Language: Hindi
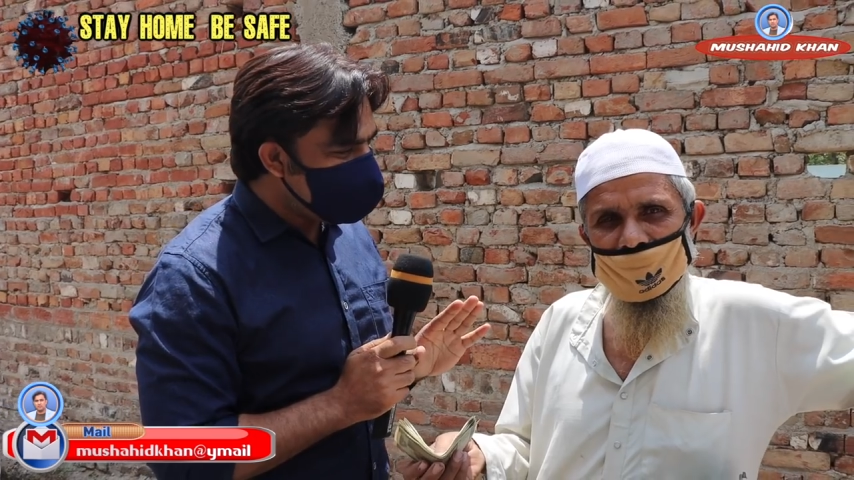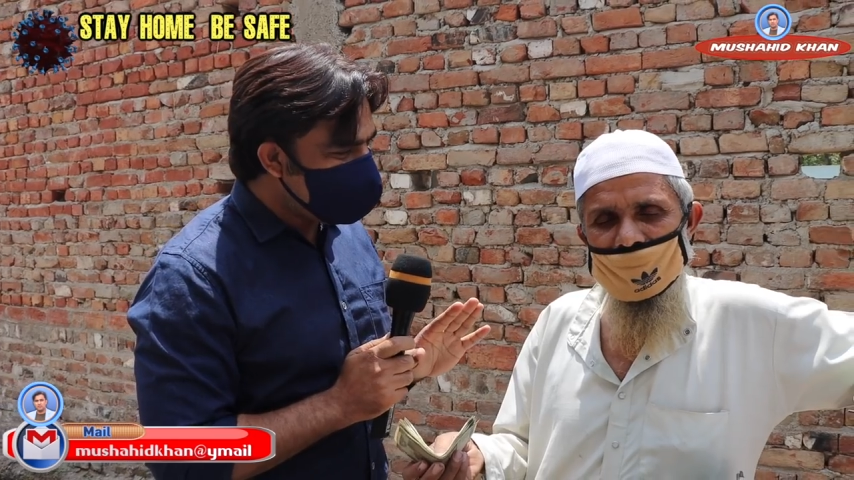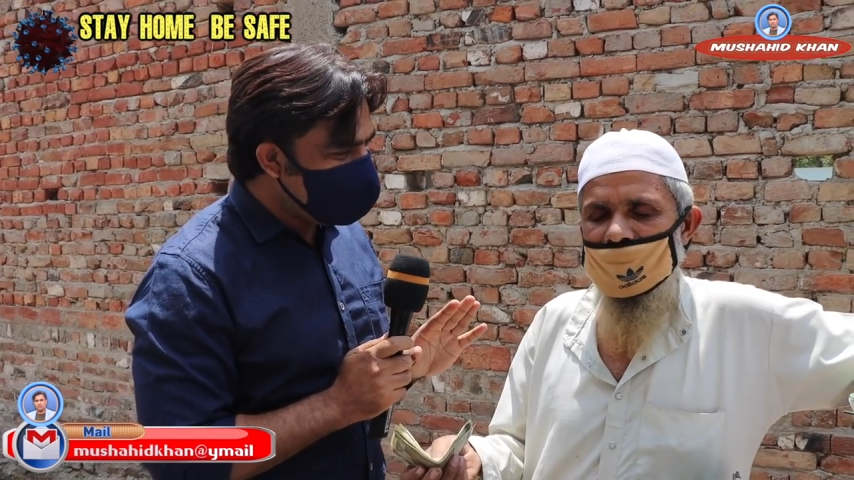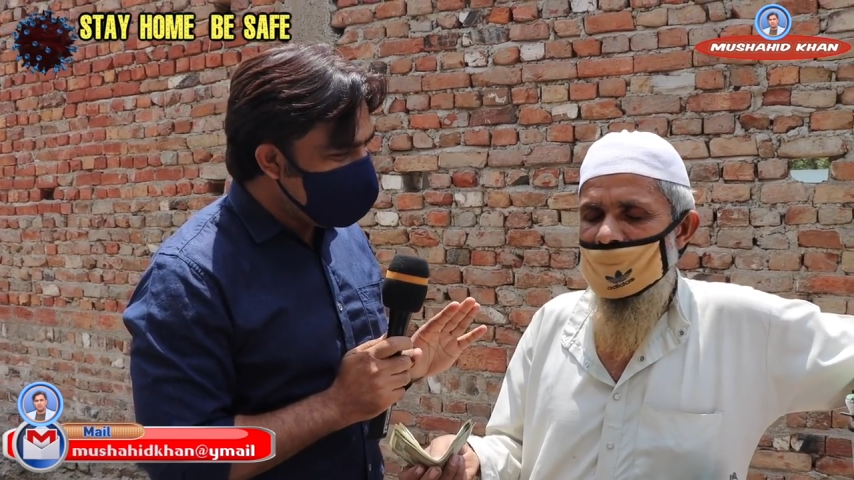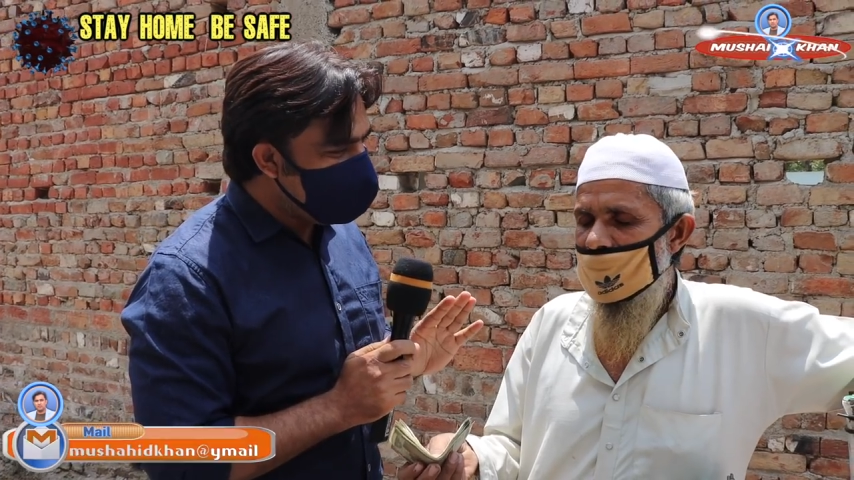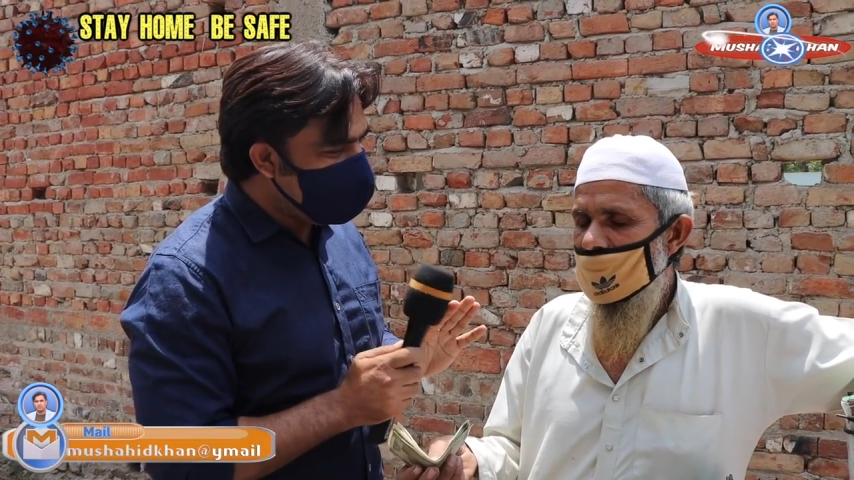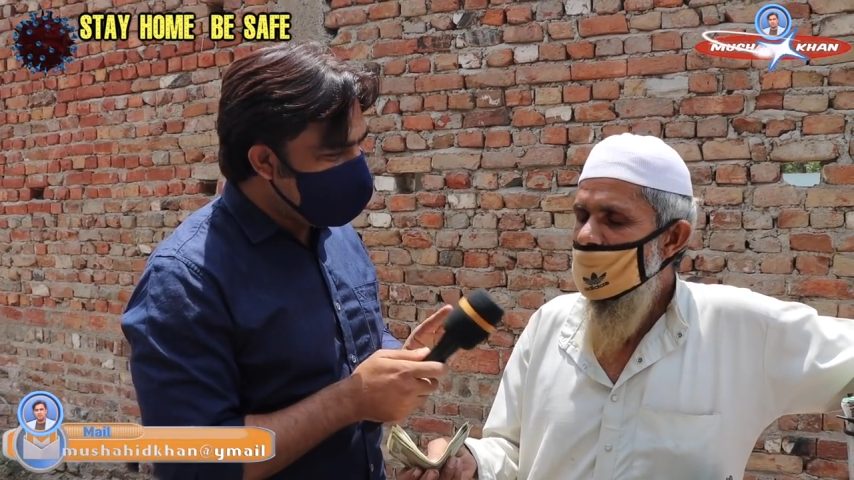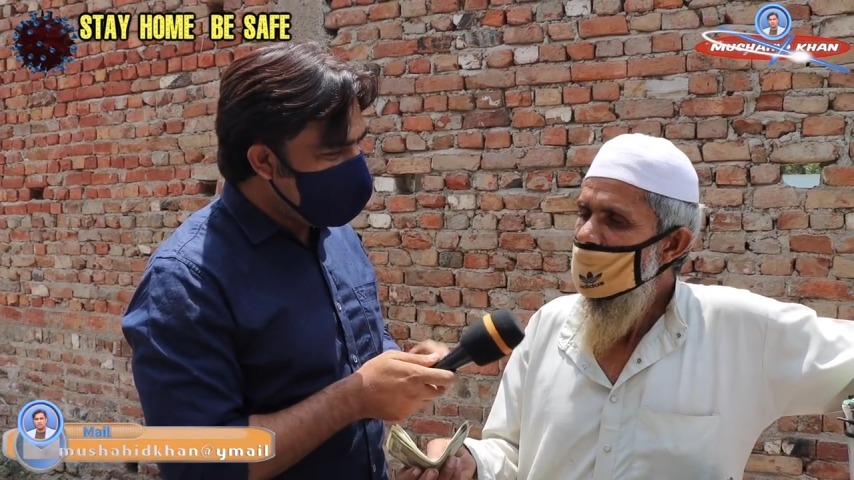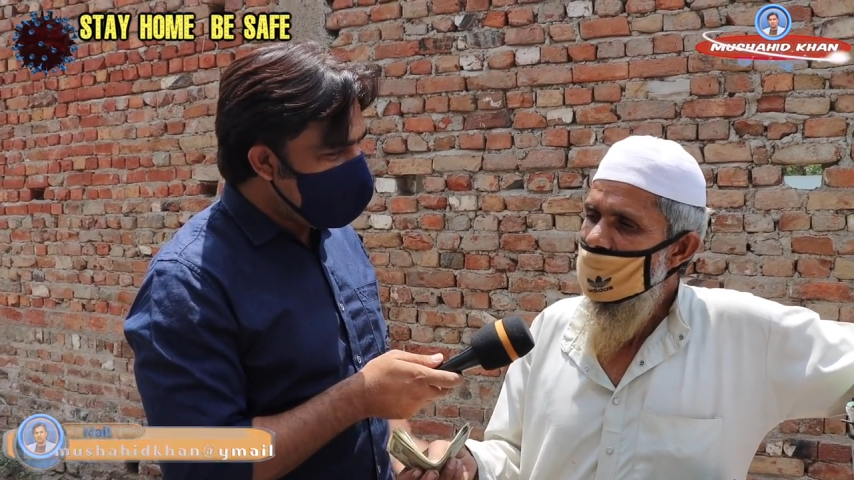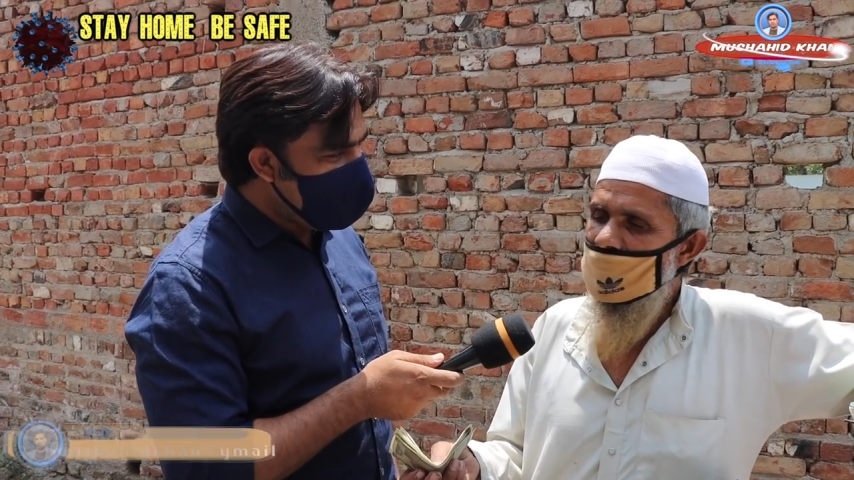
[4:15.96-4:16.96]
कुछ ले
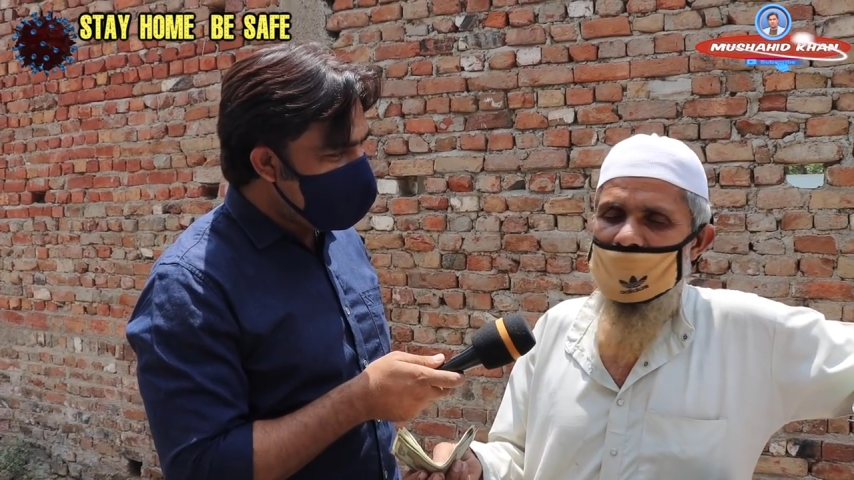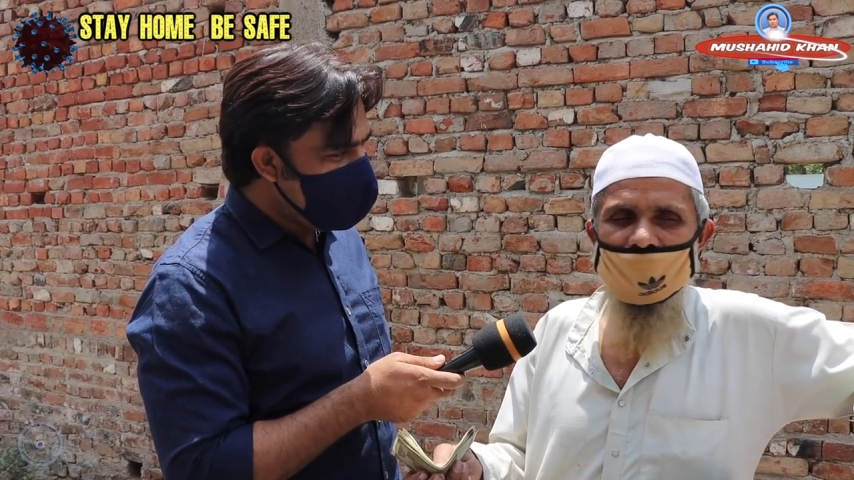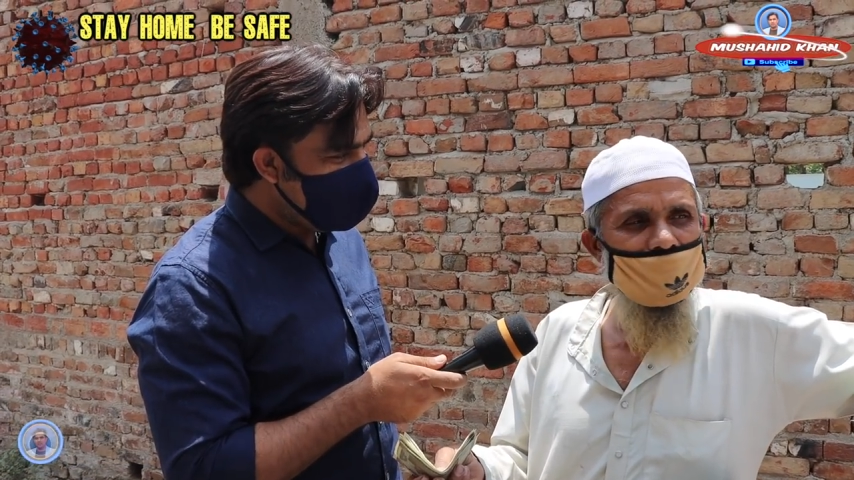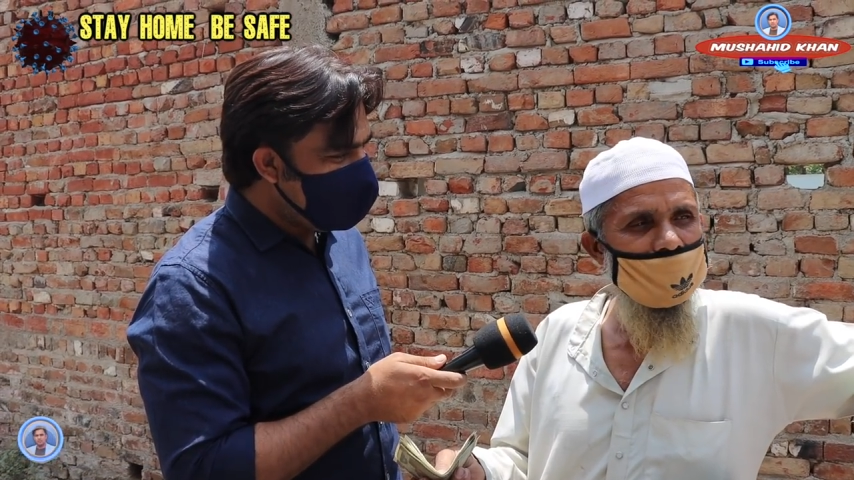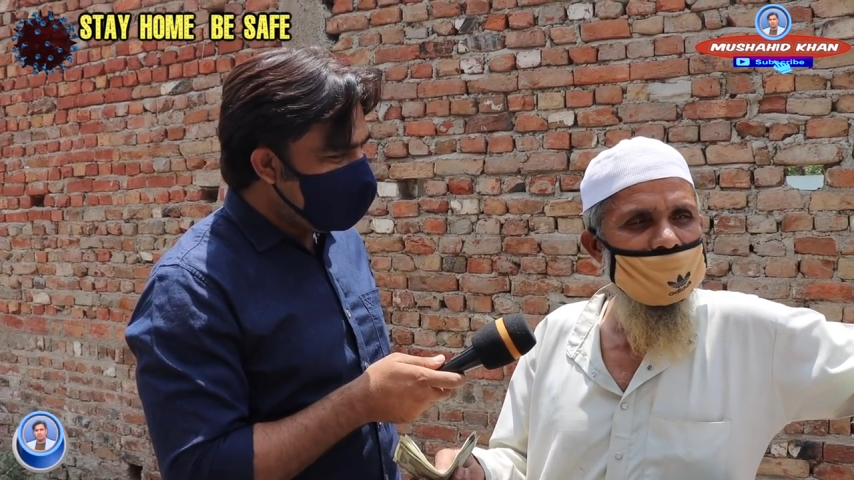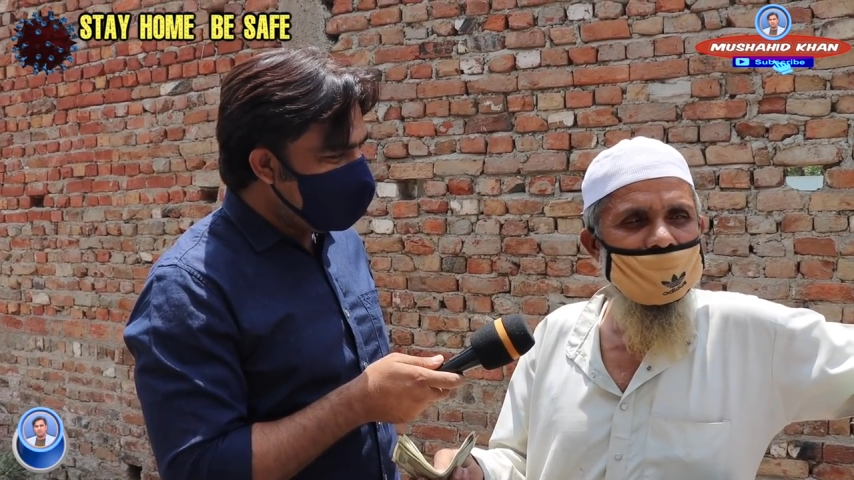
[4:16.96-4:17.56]
पाएंगे ठीक है ठीक है